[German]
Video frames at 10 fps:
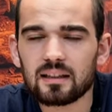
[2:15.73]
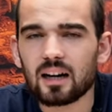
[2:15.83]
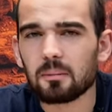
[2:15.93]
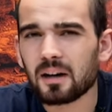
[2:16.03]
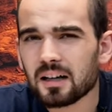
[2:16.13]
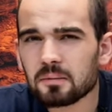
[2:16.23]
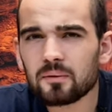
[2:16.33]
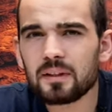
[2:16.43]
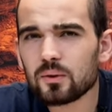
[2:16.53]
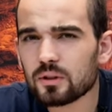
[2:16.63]
Aber rat mal,
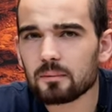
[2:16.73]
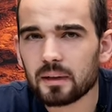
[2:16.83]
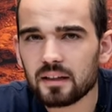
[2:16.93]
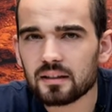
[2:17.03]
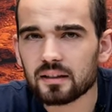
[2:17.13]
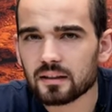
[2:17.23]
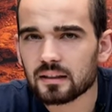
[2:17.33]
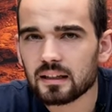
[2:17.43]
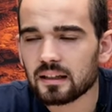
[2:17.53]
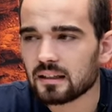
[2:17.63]
wie Jesus gepredigt hat.
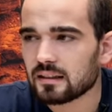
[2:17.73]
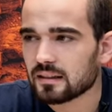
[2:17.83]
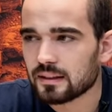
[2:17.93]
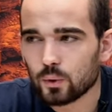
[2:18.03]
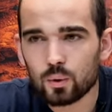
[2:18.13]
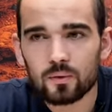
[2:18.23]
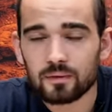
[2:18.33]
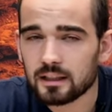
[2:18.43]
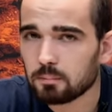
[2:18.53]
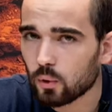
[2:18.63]
So
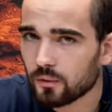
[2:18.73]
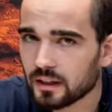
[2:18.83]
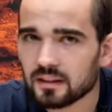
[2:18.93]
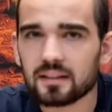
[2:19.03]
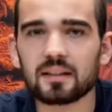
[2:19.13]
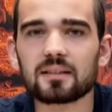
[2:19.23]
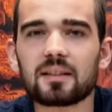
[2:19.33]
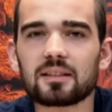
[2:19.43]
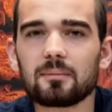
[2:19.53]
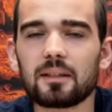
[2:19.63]
wie die Propheten des Alten
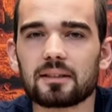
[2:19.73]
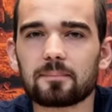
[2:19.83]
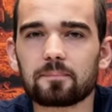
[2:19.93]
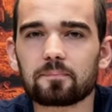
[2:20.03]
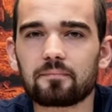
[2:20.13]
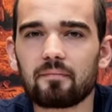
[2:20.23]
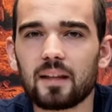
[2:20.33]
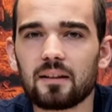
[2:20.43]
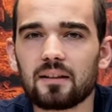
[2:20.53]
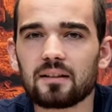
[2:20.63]
Testaments.
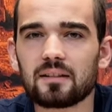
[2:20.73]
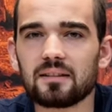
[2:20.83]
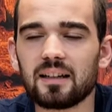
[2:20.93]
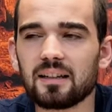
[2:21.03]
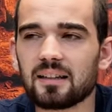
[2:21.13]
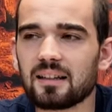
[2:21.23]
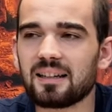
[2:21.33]
Denn